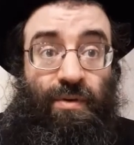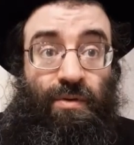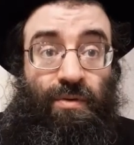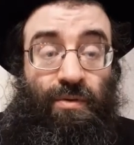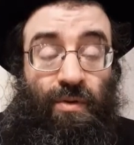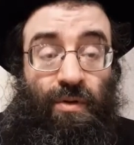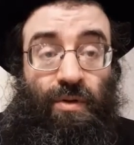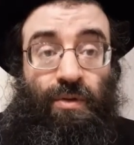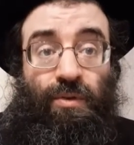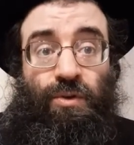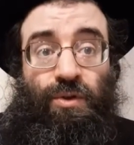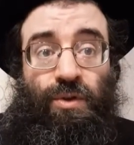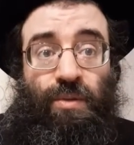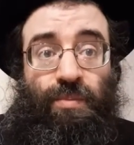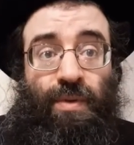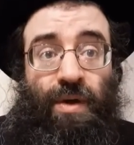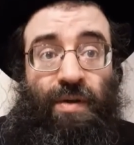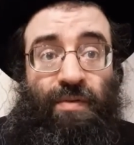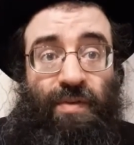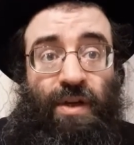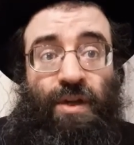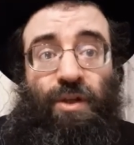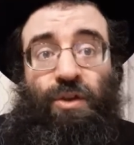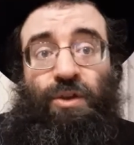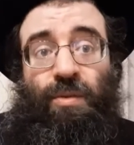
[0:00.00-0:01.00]
Только нужно
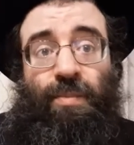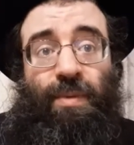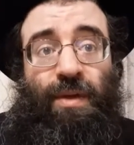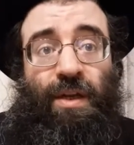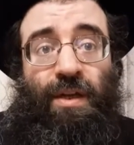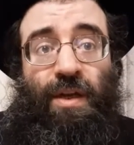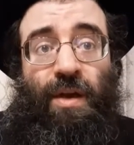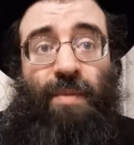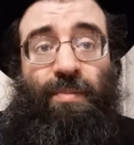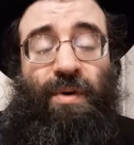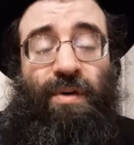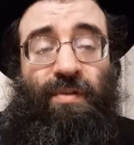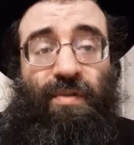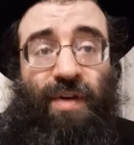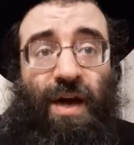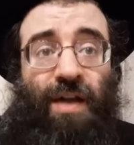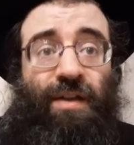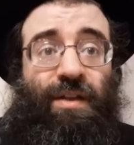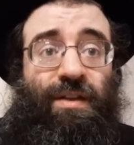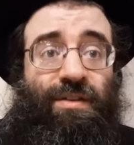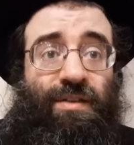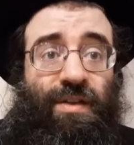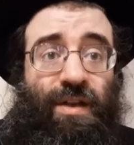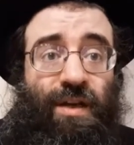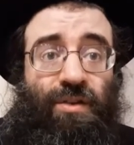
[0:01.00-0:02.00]
проверить, чтобы она не
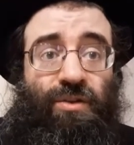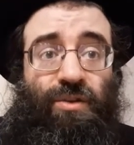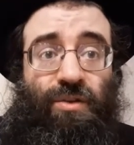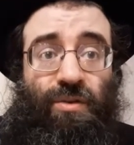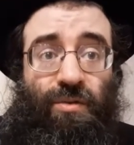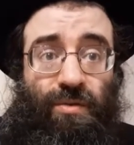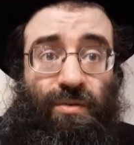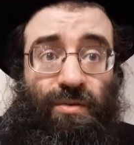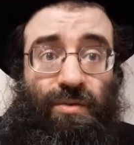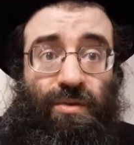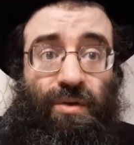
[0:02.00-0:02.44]
обрывалась, да, что,